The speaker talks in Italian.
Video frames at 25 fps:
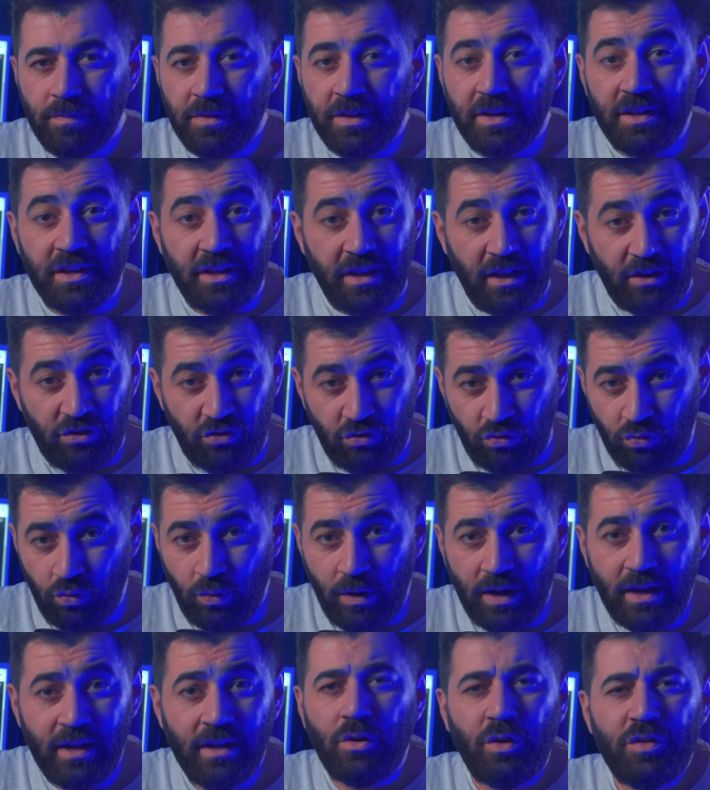in
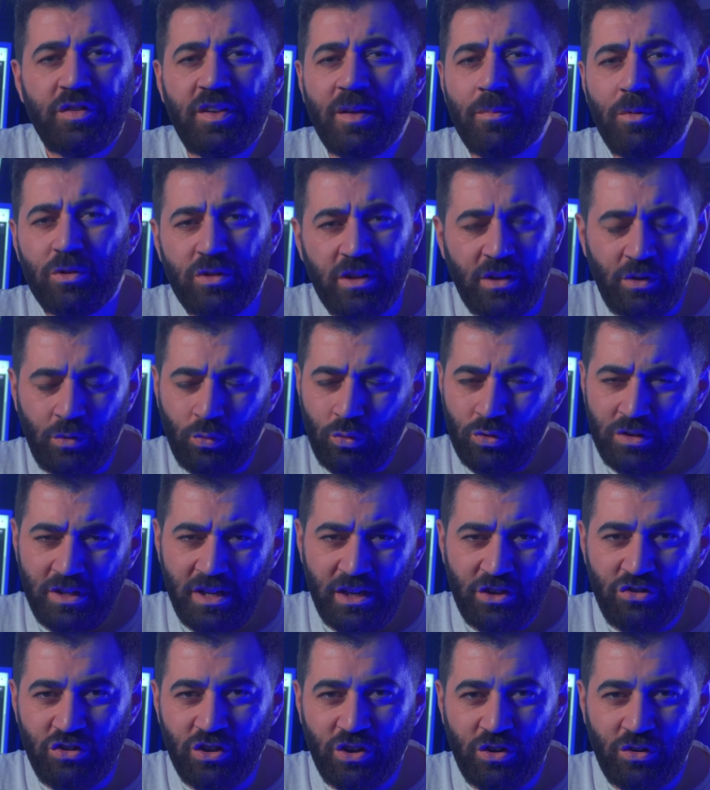Yeshua non siamo tenuti
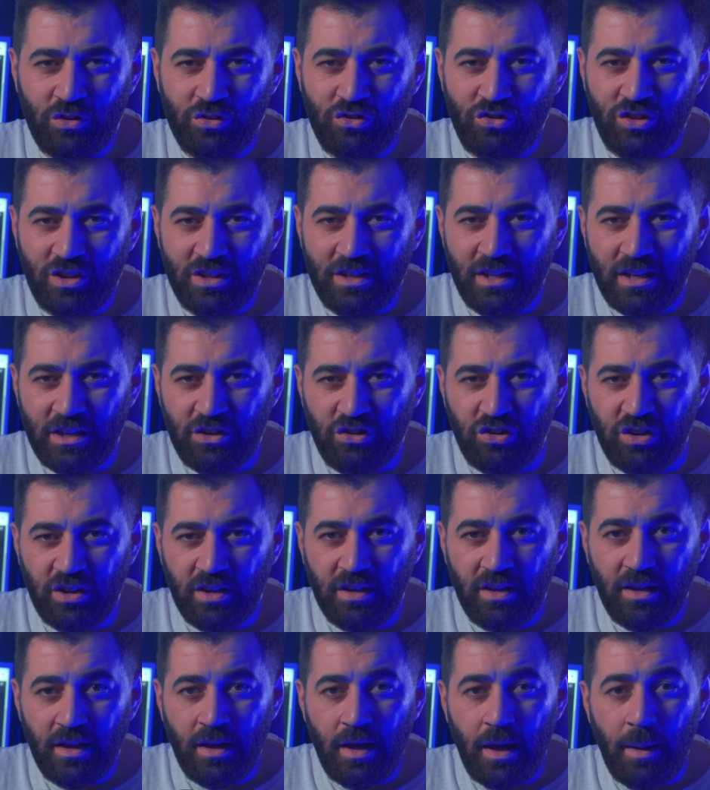a
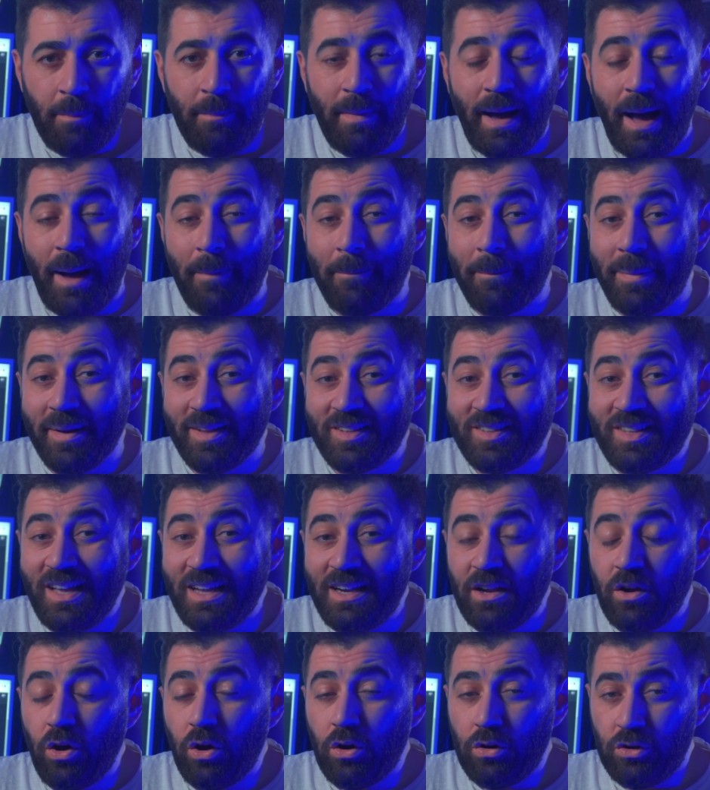circonciderci ma
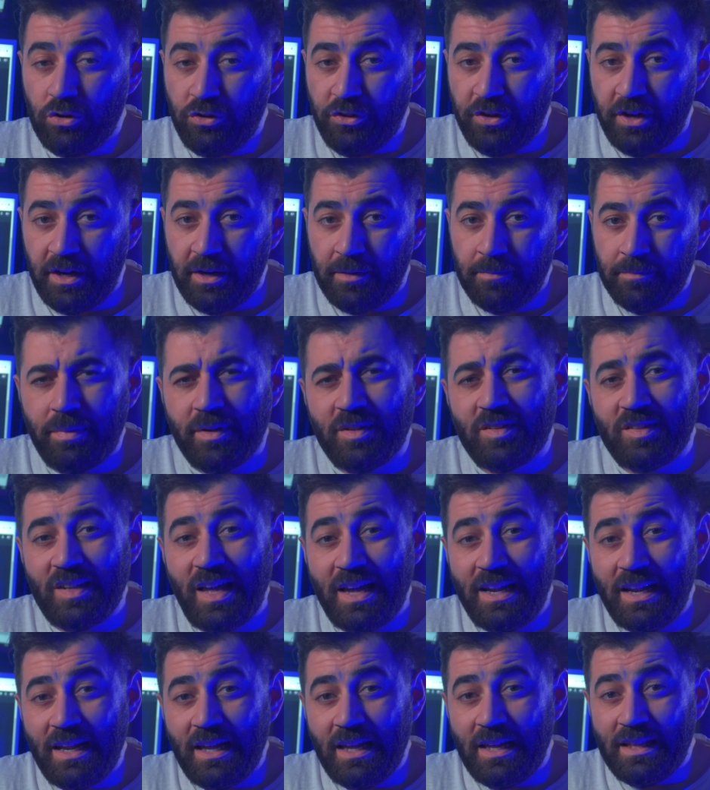passare oltre,
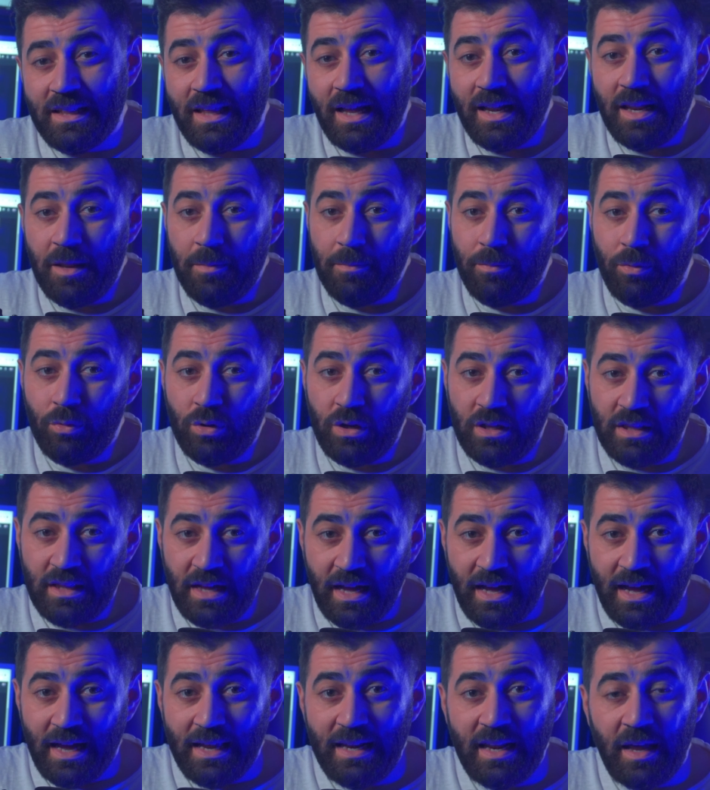passare
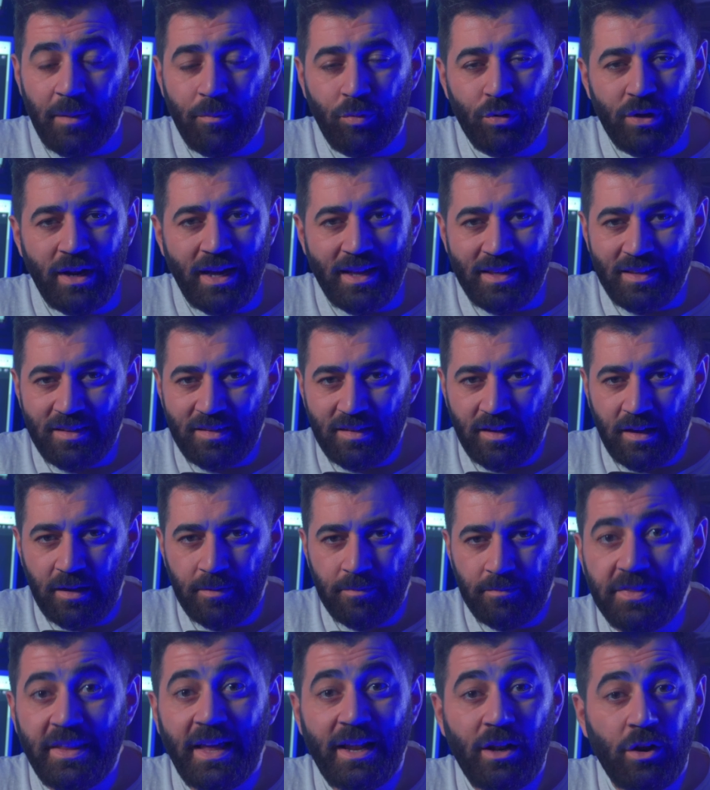dall'impurità alla purezza,
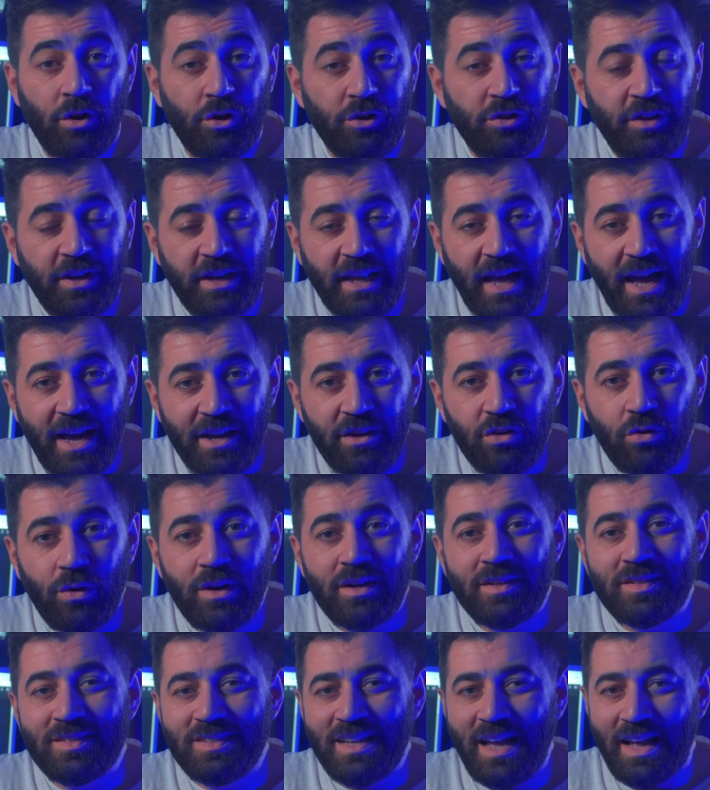dall'ordinario
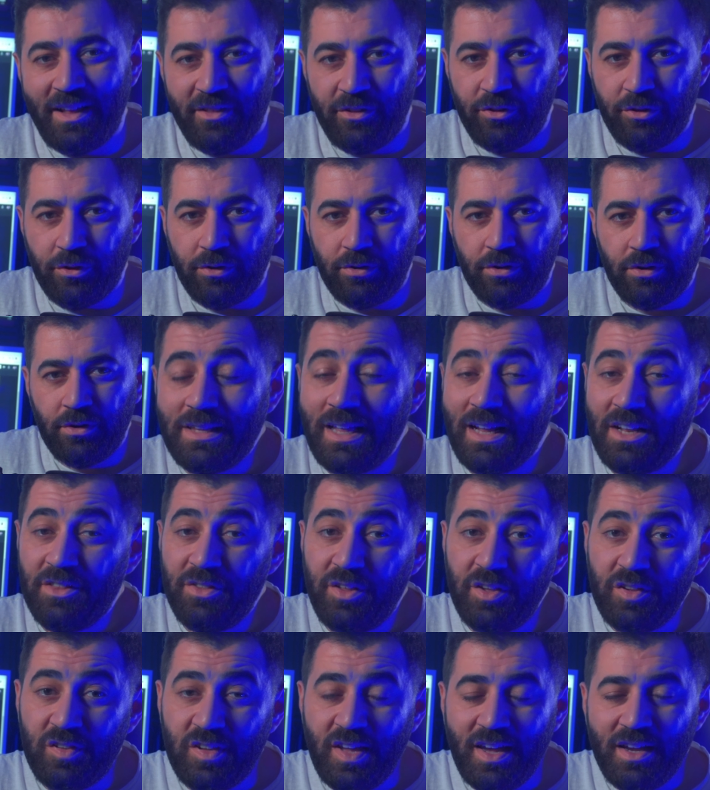al santo, dal
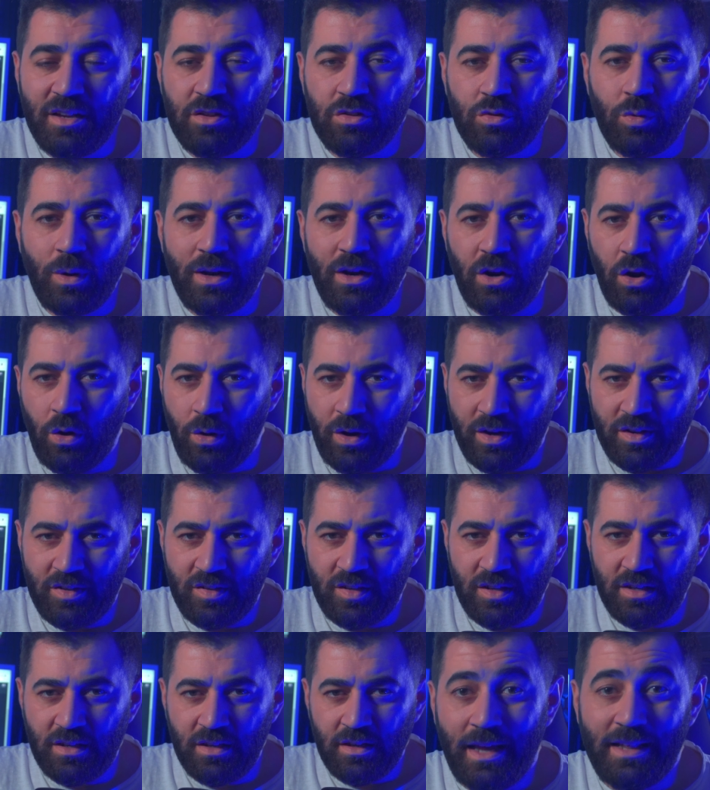deserto
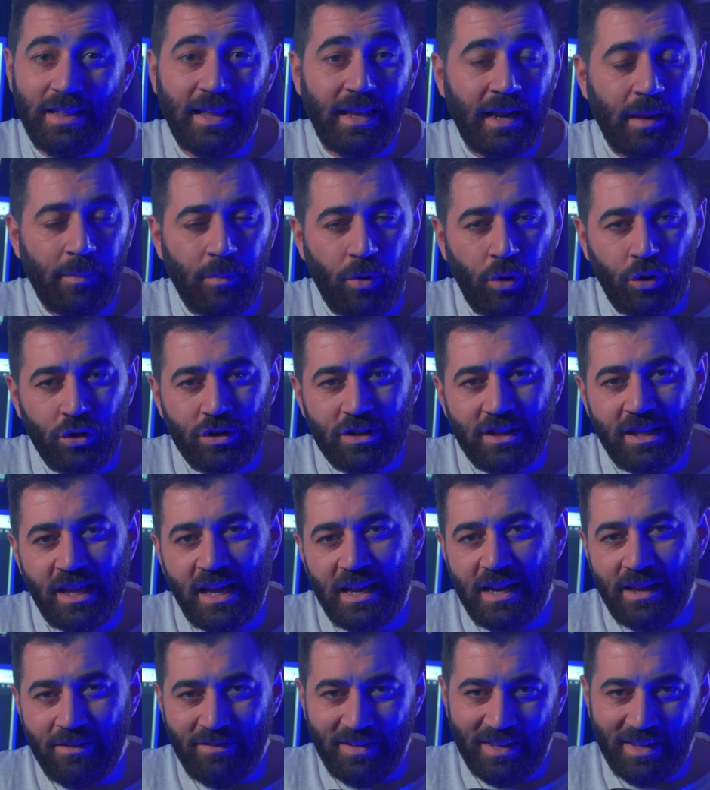all'oasi e dalla morte alla